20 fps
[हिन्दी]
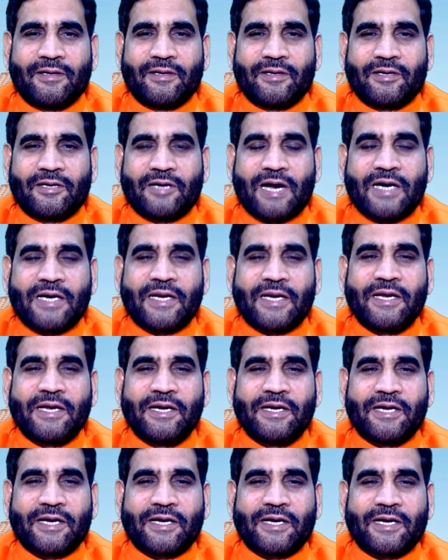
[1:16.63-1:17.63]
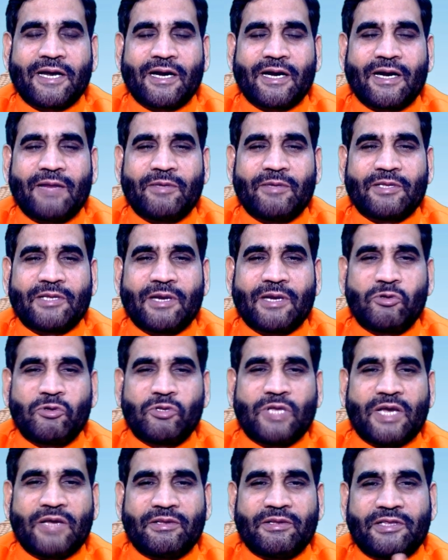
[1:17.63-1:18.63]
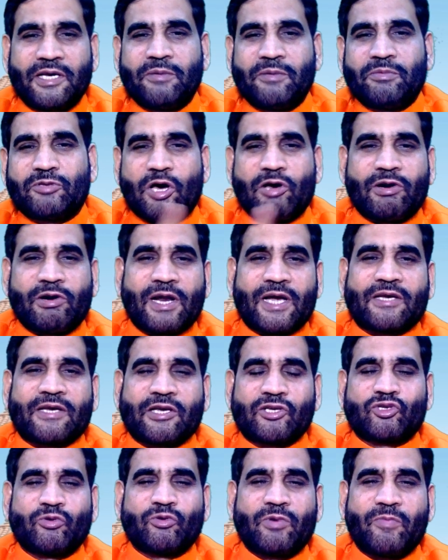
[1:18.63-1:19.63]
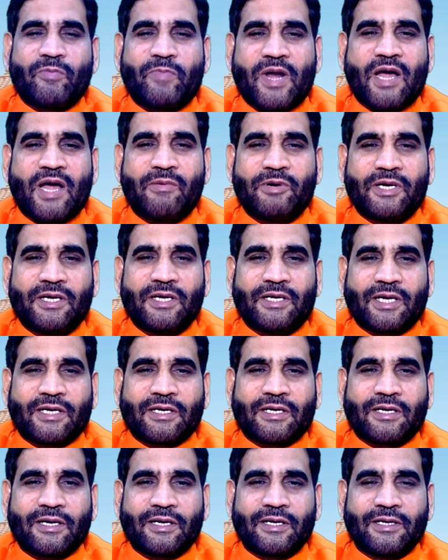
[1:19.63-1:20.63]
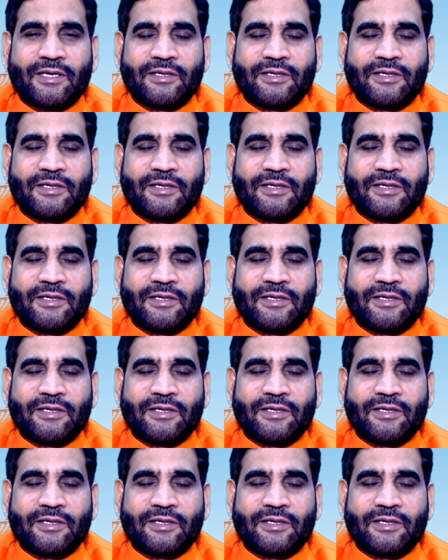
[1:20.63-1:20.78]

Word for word: कांटे की टक्कर का मतलब होता है देवता और राक्षसों में बराबर की टक्कर है